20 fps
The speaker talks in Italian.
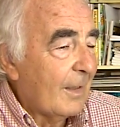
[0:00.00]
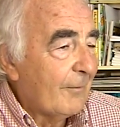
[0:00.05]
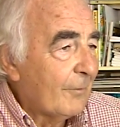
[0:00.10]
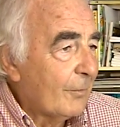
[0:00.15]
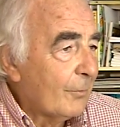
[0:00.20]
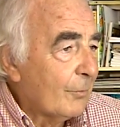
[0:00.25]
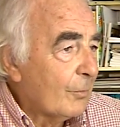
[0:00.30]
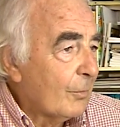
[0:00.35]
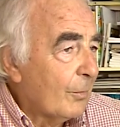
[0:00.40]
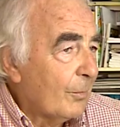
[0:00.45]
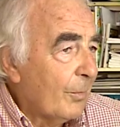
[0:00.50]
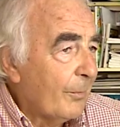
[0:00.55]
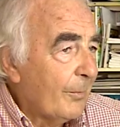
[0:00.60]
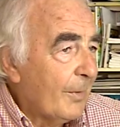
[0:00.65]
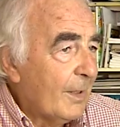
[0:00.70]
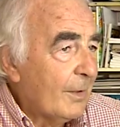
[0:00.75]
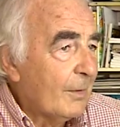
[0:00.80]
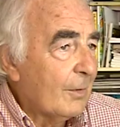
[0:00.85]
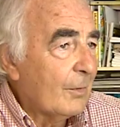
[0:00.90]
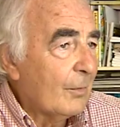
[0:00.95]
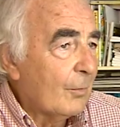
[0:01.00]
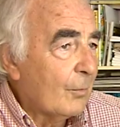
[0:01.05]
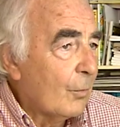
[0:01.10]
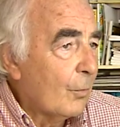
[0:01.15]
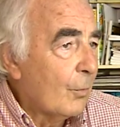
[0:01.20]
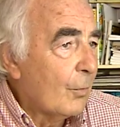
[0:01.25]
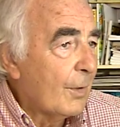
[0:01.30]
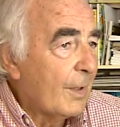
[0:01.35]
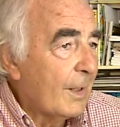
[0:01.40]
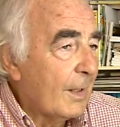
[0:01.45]
è venuto un momento in
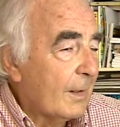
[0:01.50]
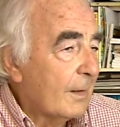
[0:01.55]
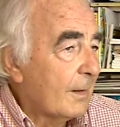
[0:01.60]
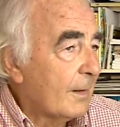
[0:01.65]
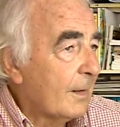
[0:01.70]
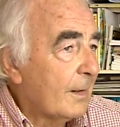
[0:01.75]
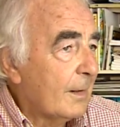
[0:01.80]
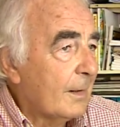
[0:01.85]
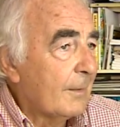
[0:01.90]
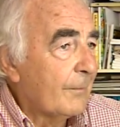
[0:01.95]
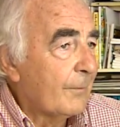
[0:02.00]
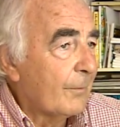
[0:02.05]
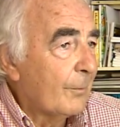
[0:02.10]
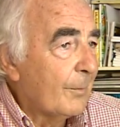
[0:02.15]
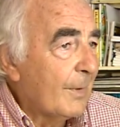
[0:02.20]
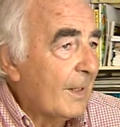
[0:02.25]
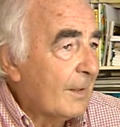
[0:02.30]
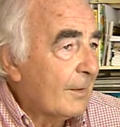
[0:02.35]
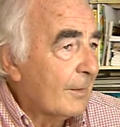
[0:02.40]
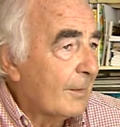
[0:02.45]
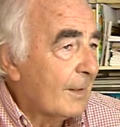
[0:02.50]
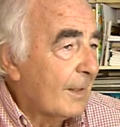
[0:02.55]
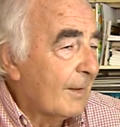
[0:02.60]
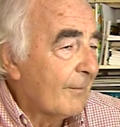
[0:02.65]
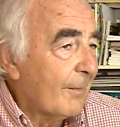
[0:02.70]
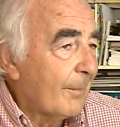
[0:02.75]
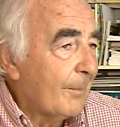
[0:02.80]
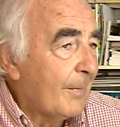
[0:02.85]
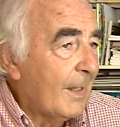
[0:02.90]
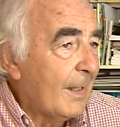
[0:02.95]
cui il fumetto
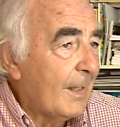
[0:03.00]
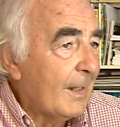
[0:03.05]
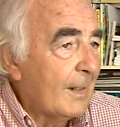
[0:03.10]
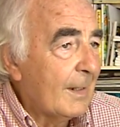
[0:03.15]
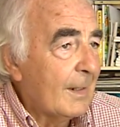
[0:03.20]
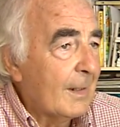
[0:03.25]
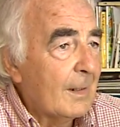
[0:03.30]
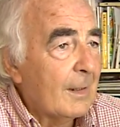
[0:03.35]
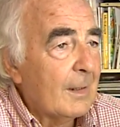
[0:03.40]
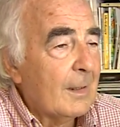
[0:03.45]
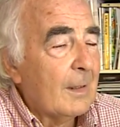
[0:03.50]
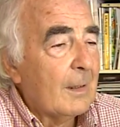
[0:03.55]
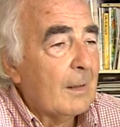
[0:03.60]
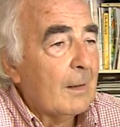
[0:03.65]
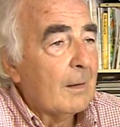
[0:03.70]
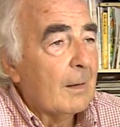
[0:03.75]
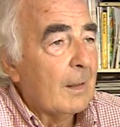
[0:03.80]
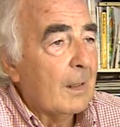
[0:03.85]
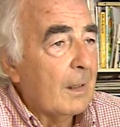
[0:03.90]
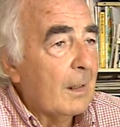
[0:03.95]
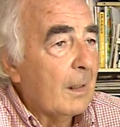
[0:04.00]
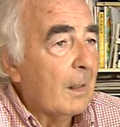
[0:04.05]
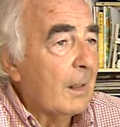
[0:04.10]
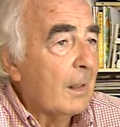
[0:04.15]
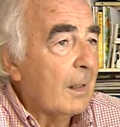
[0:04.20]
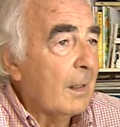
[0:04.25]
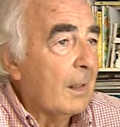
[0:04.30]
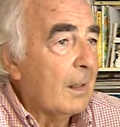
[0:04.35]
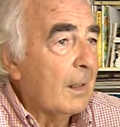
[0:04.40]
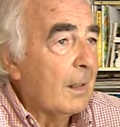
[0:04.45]
andava bene
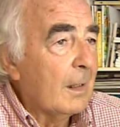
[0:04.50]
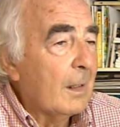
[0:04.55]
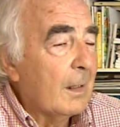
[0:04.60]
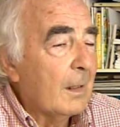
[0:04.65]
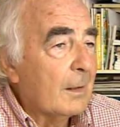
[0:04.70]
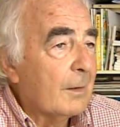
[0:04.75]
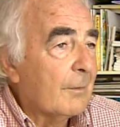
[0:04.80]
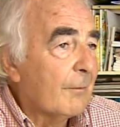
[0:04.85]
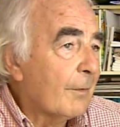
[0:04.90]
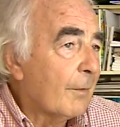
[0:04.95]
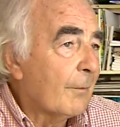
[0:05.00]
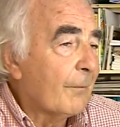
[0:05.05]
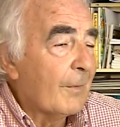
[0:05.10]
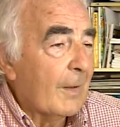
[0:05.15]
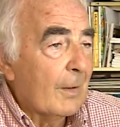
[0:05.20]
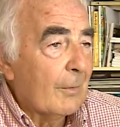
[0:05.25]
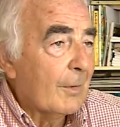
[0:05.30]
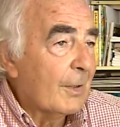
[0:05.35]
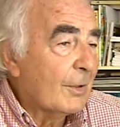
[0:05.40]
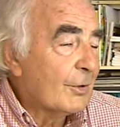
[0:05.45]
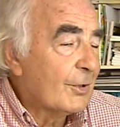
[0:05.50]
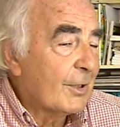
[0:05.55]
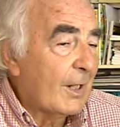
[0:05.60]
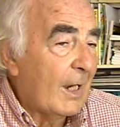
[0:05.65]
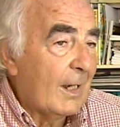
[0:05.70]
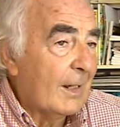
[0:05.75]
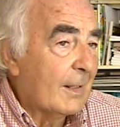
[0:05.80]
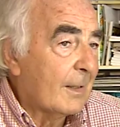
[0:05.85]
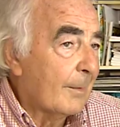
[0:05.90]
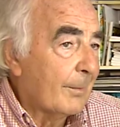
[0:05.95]
e dovevo fare una
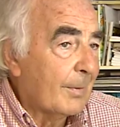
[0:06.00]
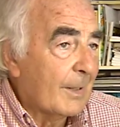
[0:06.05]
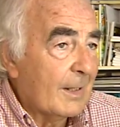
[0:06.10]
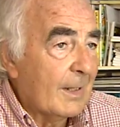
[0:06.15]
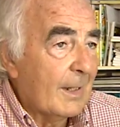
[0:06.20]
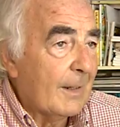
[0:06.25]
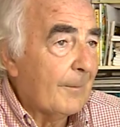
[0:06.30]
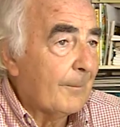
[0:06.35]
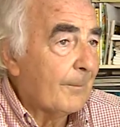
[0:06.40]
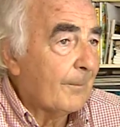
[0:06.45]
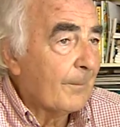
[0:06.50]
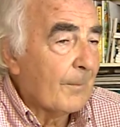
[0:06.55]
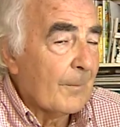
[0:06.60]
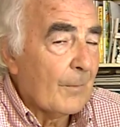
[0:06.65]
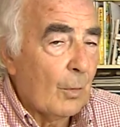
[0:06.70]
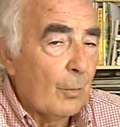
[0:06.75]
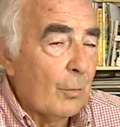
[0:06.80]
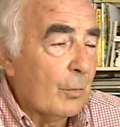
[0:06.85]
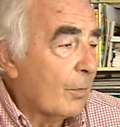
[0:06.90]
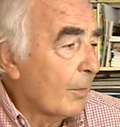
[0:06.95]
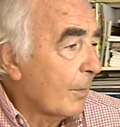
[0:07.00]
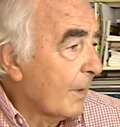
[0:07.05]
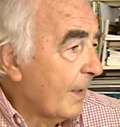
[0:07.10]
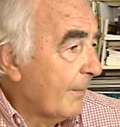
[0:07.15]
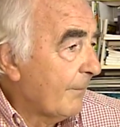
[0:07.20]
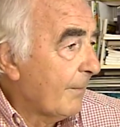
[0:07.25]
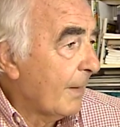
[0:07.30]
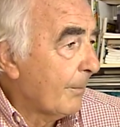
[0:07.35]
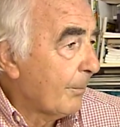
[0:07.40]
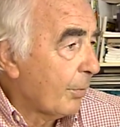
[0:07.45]
scelta perché
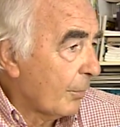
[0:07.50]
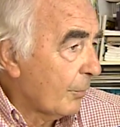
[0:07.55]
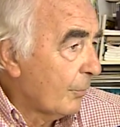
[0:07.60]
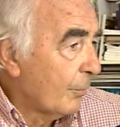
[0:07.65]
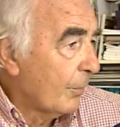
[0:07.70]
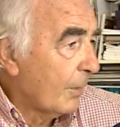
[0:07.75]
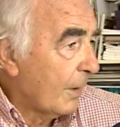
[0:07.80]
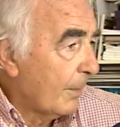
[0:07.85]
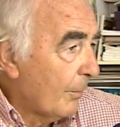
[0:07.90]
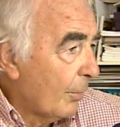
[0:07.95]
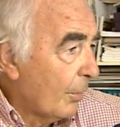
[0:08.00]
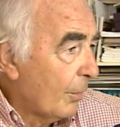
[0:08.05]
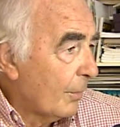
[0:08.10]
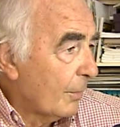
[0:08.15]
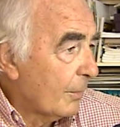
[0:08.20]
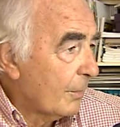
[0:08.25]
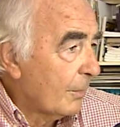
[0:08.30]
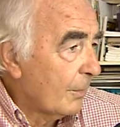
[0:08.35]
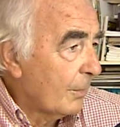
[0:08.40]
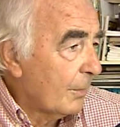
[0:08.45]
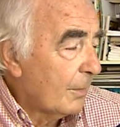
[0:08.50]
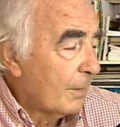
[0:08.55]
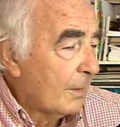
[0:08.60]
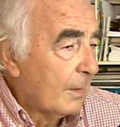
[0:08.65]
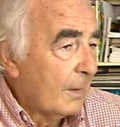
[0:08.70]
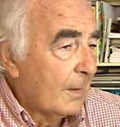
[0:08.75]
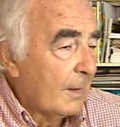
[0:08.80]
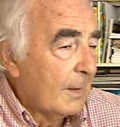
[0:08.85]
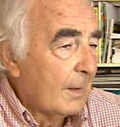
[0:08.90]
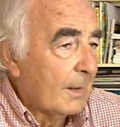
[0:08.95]
occorreva produrre molto
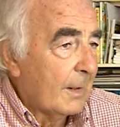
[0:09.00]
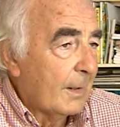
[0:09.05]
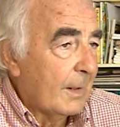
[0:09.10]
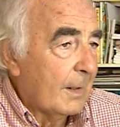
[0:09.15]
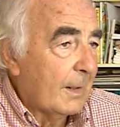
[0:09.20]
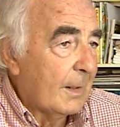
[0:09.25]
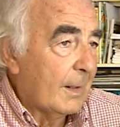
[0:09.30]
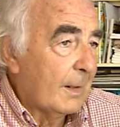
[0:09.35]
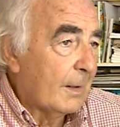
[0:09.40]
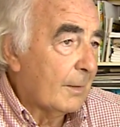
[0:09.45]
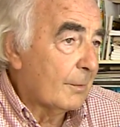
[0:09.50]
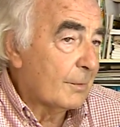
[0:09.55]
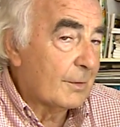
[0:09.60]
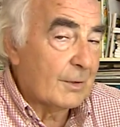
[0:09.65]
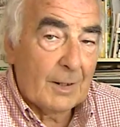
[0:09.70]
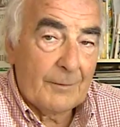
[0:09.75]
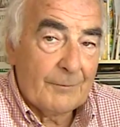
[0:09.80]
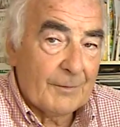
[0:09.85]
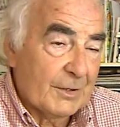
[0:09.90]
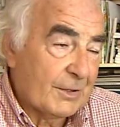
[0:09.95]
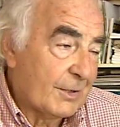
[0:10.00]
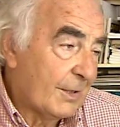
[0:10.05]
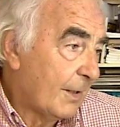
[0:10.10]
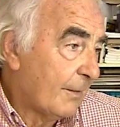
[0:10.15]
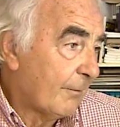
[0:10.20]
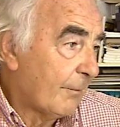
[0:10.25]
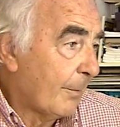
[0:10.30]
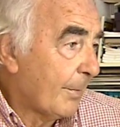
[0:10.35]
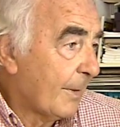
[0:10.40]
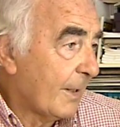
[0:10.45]
e non ce la
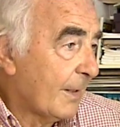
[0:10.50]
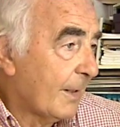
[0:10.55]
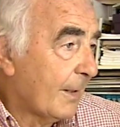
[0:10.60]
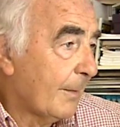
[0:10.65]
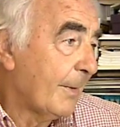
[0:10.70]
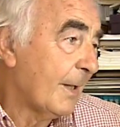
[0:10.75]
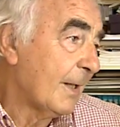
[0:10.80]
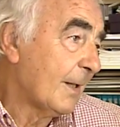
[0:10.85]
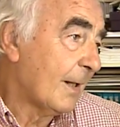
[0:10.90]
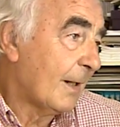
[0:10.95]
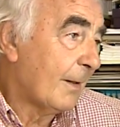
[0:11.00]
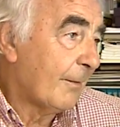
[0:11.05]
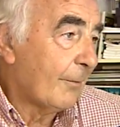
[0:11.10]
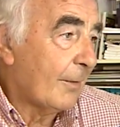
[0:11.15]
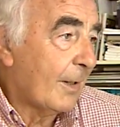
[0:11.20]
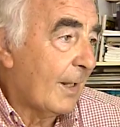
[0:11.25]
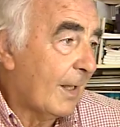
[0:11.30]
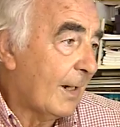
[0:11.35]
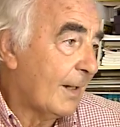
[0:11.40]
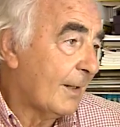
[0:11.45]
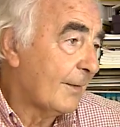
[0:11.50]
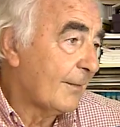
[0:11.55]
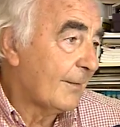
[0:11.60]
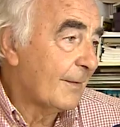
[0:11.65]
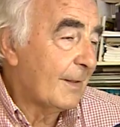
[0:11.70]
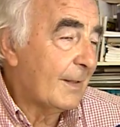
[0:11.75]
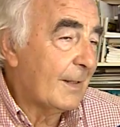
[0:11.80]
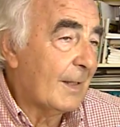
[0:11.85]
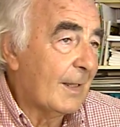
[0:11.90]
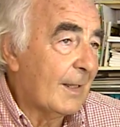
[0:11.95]
facevo praticamente a lavorare e
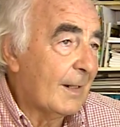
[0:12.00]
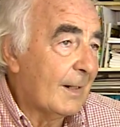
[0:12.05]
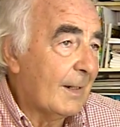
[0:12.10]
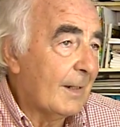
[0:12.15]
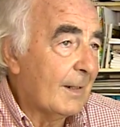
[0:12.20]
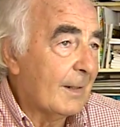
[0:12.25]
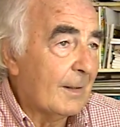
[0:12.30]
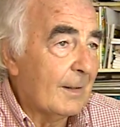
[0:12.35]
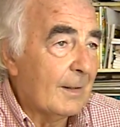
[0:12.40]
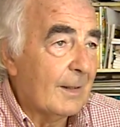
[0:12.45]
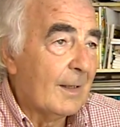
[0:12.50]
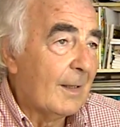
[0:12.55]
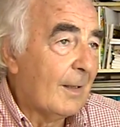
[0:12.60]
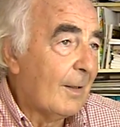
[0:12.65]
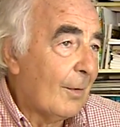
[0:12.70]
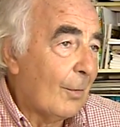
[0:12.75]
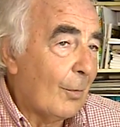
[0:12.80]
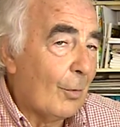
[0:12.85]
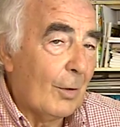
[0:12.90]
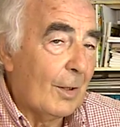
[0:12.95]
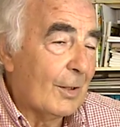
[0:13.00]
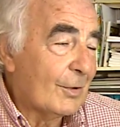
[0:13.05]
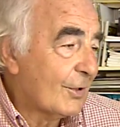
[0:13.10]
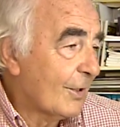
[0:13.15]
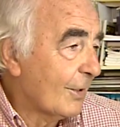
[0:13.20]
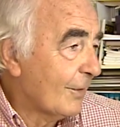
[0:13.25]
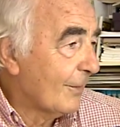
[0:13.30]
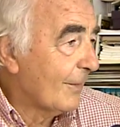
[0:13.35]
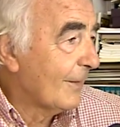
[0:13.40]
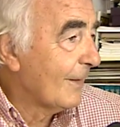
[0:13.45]
disegnare e ho
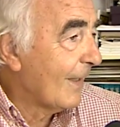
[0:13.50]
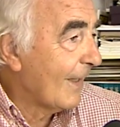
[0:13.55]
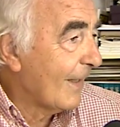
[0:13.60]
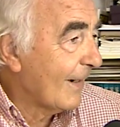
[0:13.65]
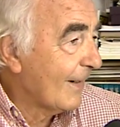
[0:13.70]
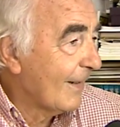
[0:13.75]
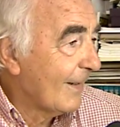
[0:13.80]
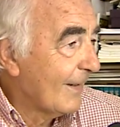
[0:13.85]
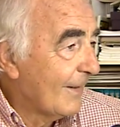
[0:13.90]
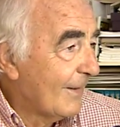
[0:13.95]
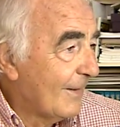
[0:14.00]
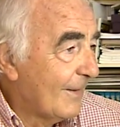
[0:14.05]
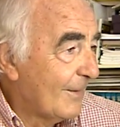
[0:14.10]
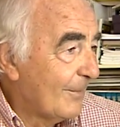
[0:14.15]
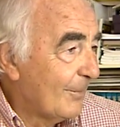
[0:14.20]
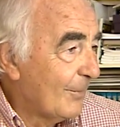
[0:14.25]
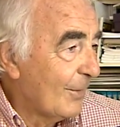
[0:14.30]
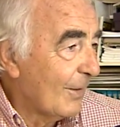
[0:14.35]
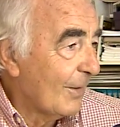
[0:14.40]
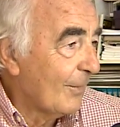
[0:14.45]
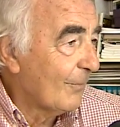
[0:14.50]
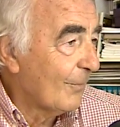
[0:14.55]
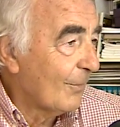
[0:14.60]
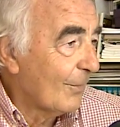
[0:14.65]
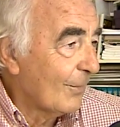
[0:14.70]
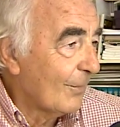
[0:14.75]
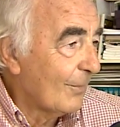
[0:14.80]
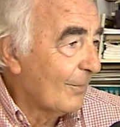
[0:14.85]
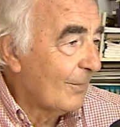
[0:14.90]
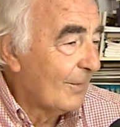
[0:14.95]
lasciato andare il mio
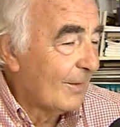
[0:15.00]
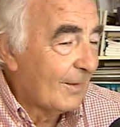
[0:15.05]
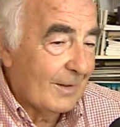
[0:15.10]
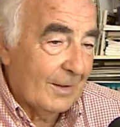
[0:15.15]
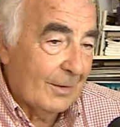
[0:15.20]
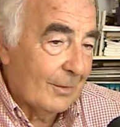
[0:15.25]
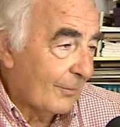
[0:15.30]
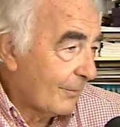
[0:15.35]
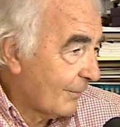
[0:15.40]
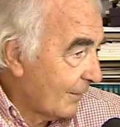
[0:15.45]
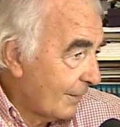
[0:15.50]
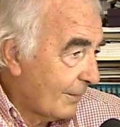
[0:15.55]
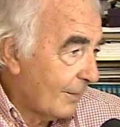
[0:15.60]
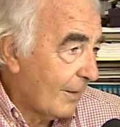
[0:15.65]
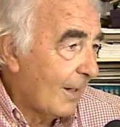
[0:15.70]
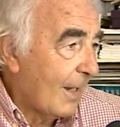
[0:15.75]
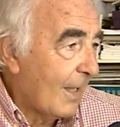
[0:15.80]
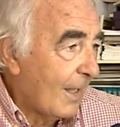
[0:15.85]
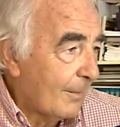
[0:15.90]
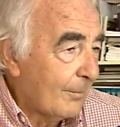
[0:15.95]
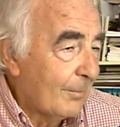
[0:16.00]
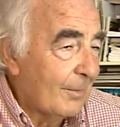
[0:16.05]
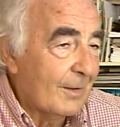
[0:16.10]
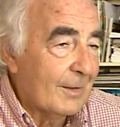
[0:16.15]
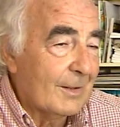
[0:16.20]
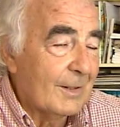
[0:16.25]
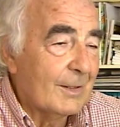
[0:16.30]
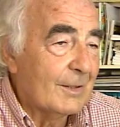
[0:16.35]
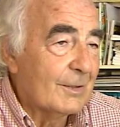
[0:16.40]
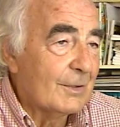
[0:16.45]
lavoro, ero scritto all'albo anche